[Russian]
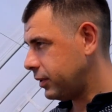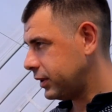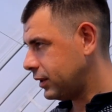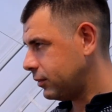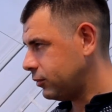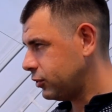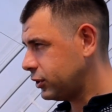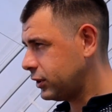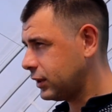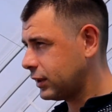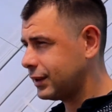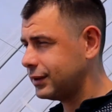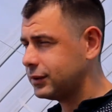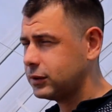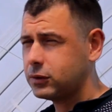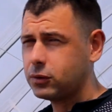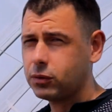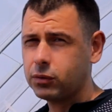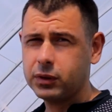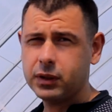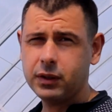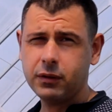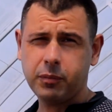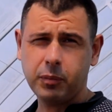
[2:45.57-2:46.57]
потому что
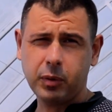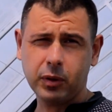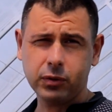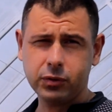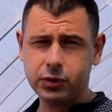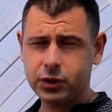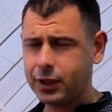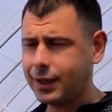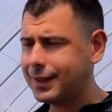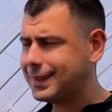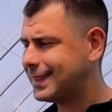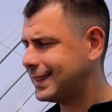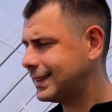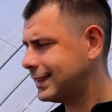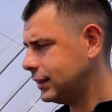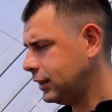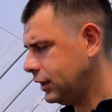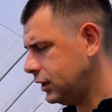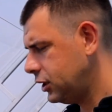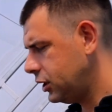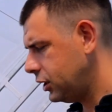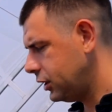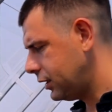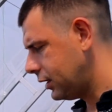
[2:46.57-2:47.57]
конструктив получается
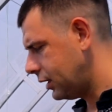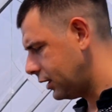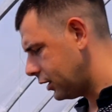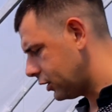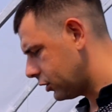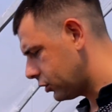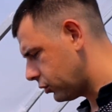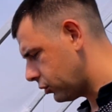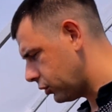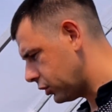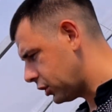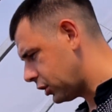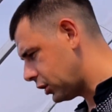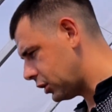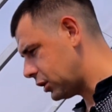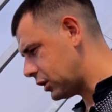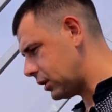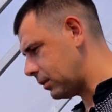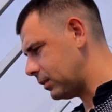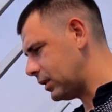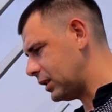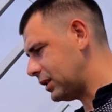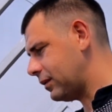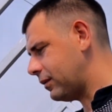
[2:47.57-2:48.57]
значительно жестче,
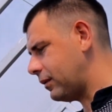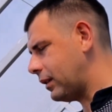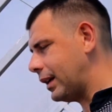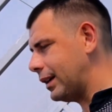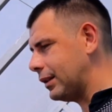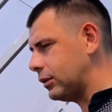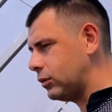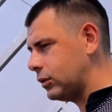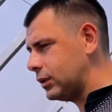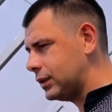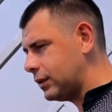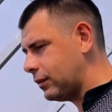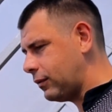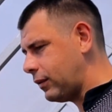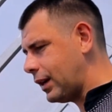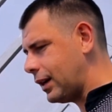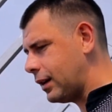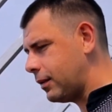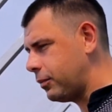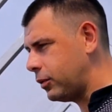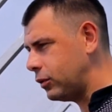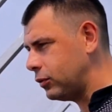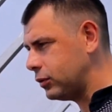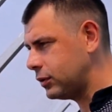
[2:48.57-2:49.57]
чем на свае. То есть
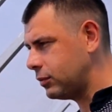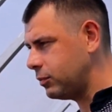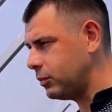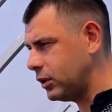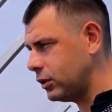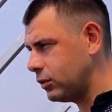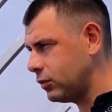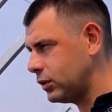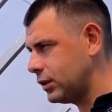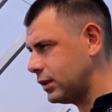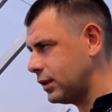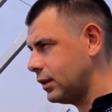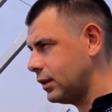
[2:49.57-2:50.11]
свая плюс-минус